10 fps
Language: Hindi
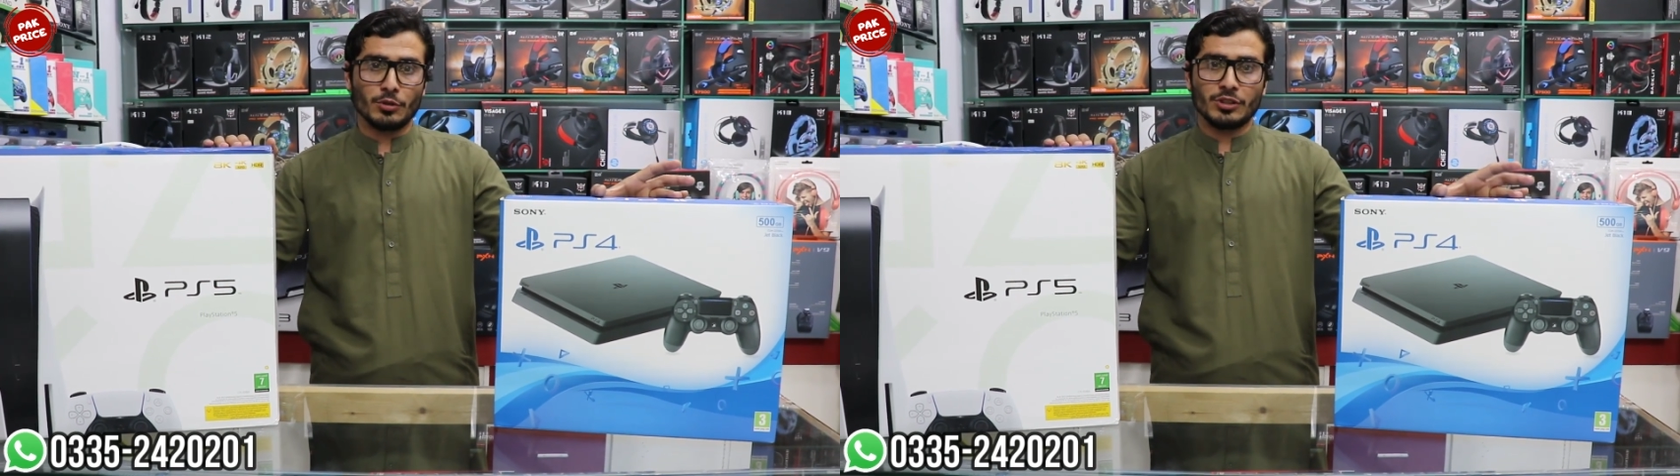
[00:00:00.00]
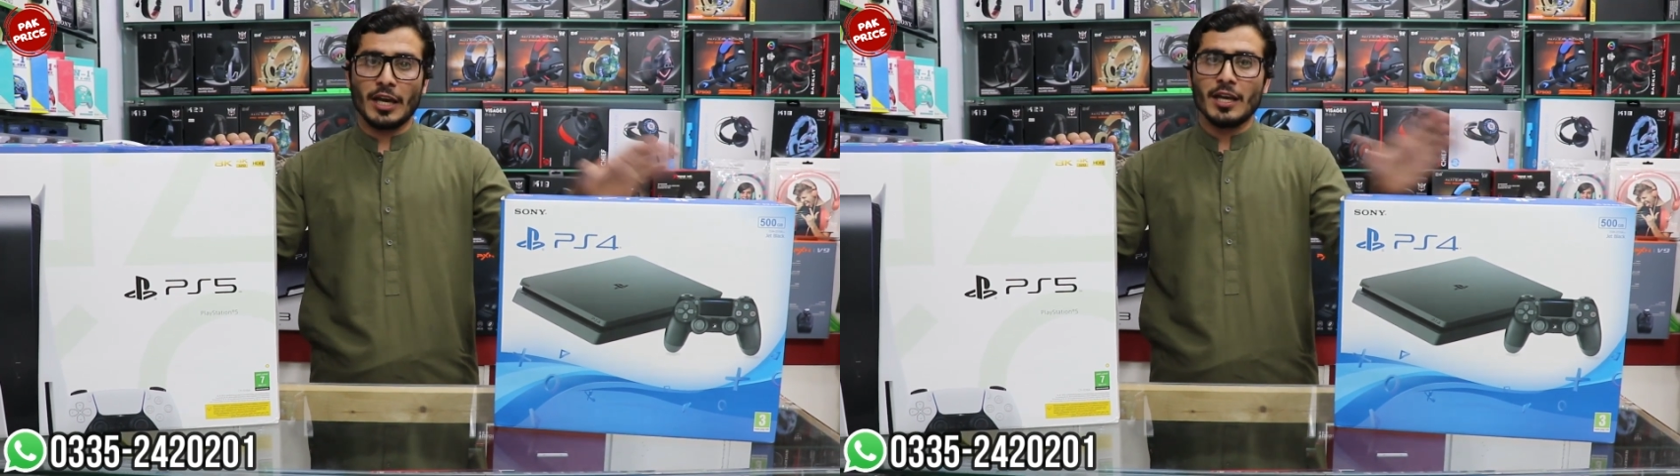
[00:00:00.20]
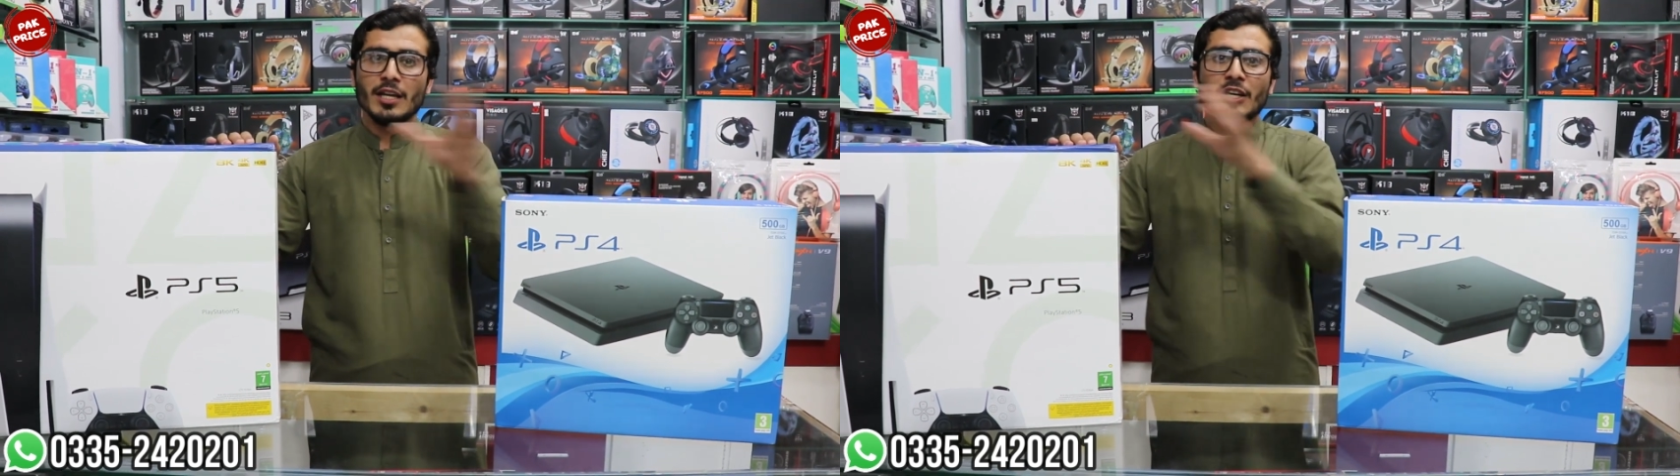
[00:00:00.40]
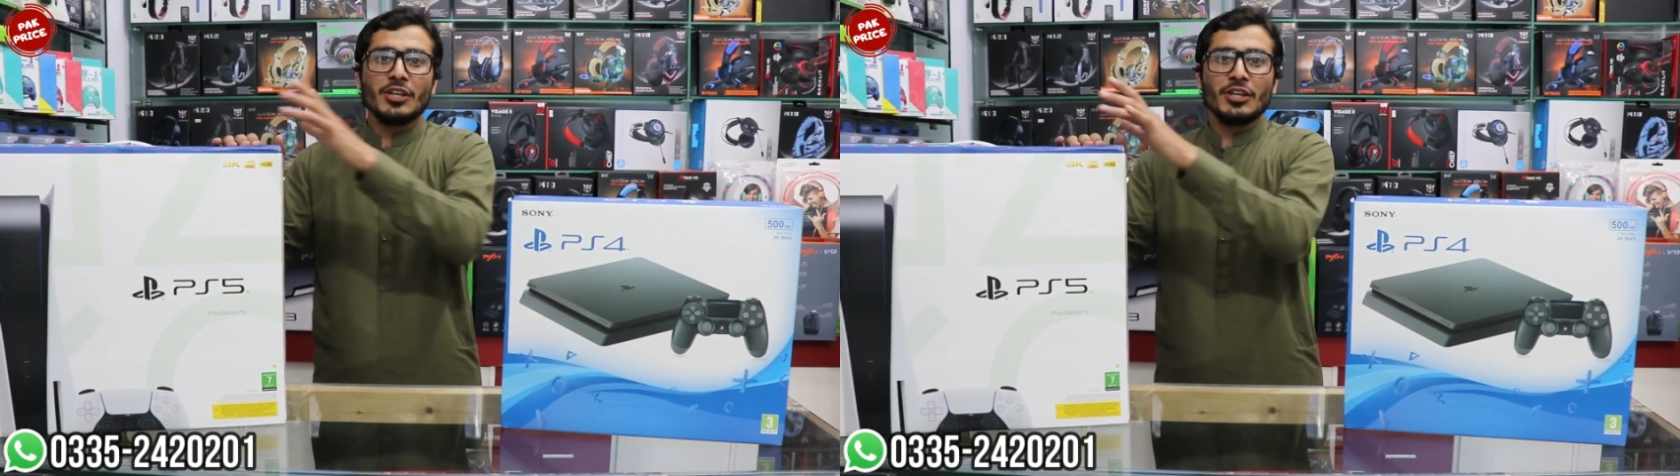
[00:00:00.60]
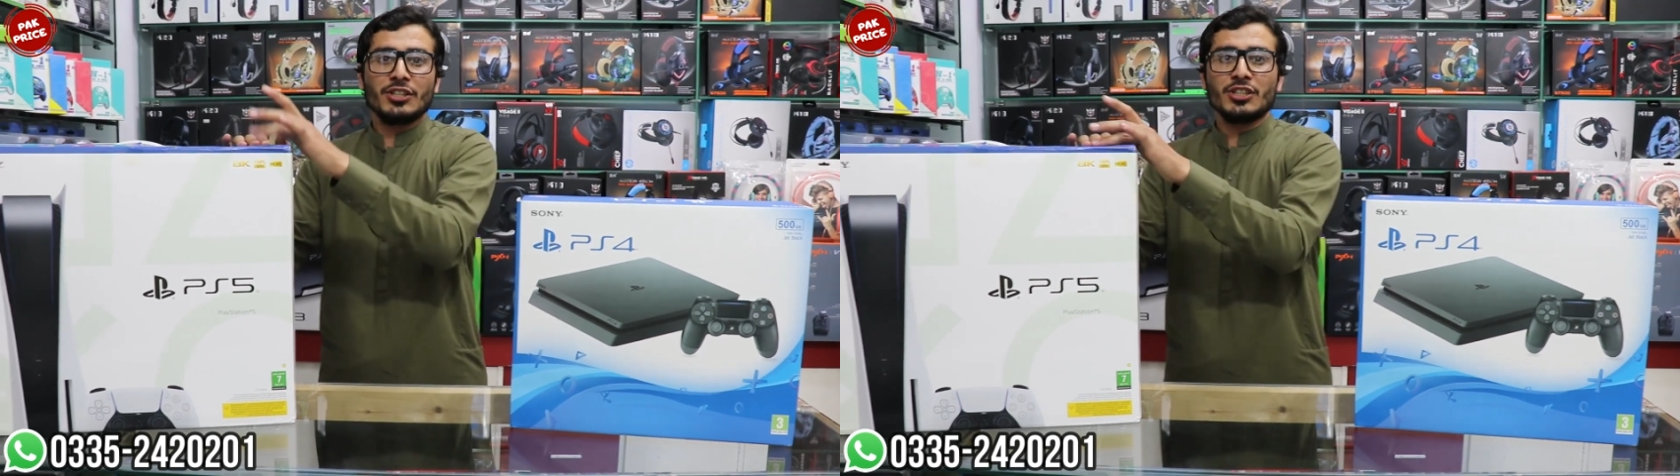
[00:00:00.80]
होते हैं ठीक
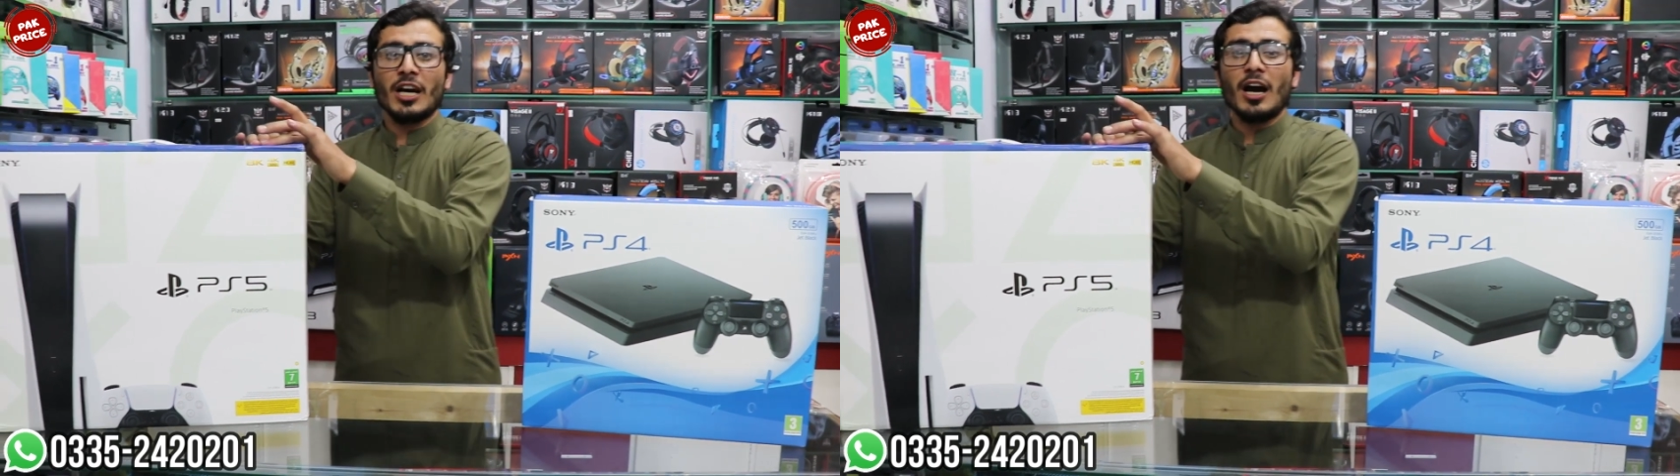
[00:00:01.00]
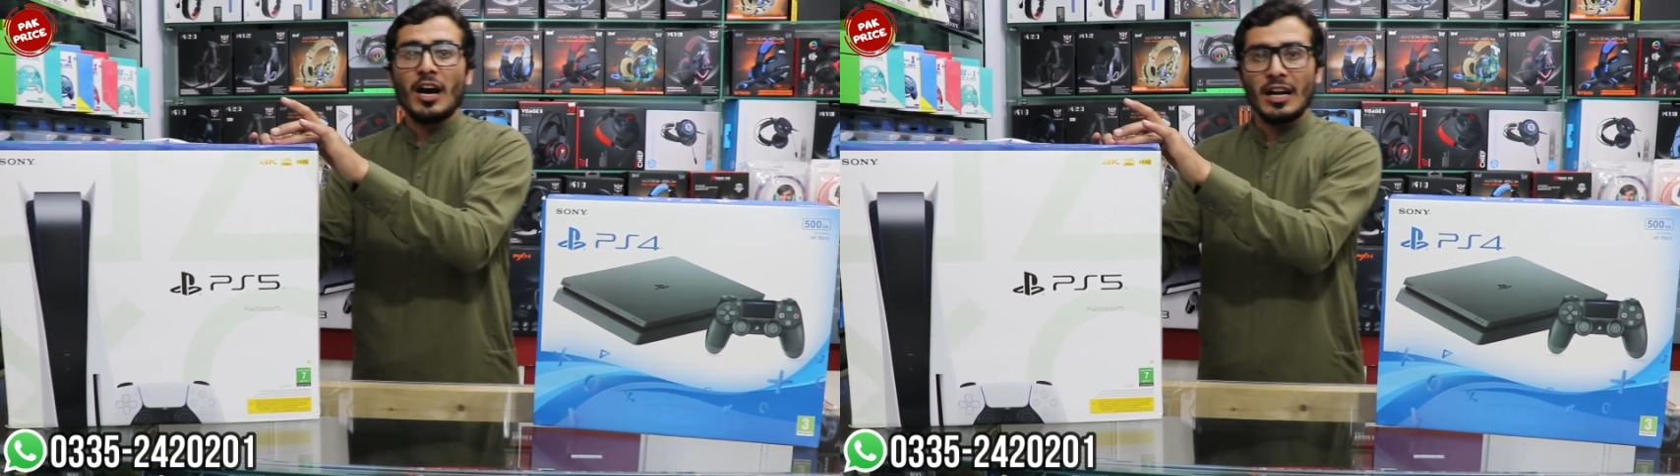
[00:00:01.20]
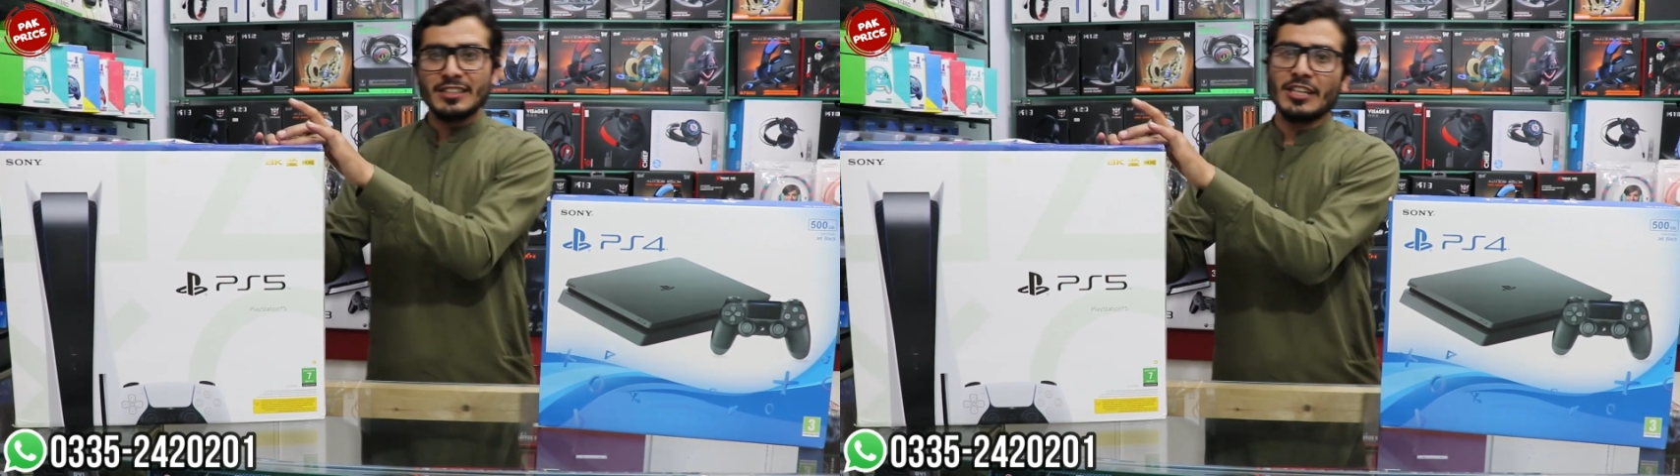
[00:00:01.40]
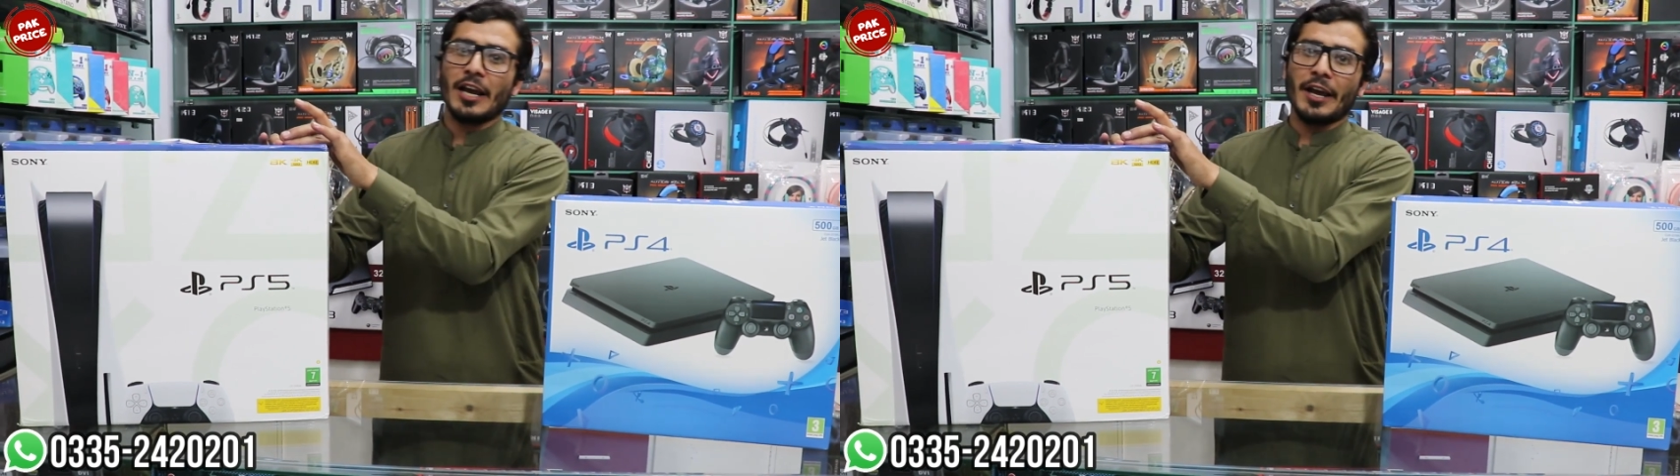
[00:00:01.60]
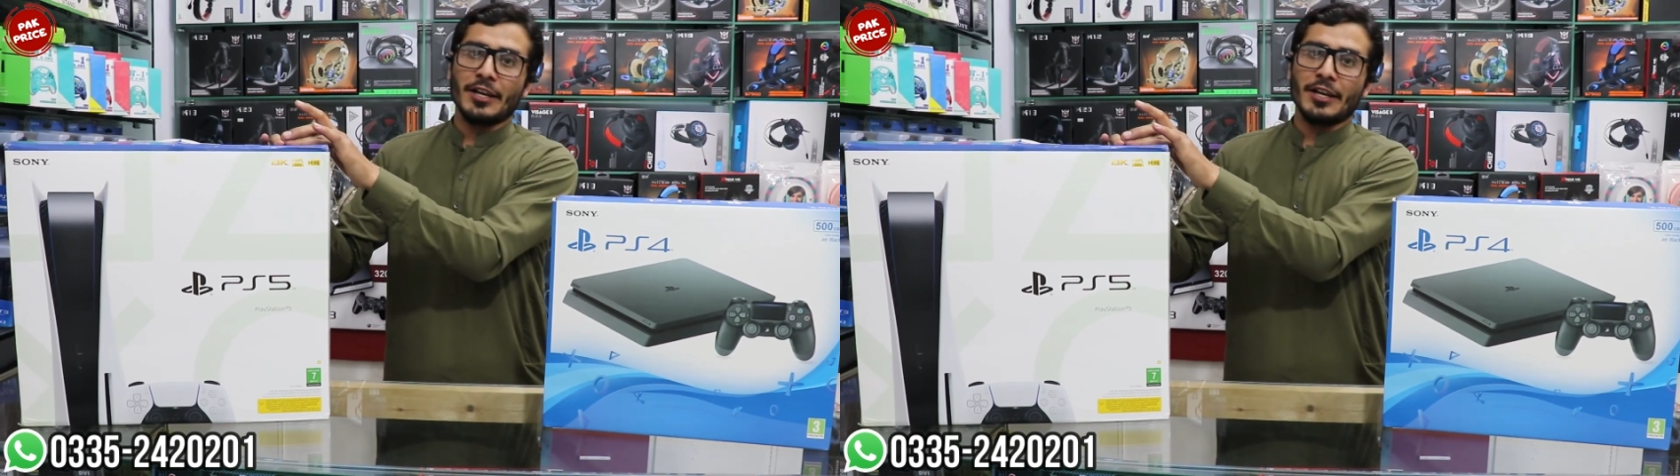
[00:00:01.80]
है इसका अल्ट्रा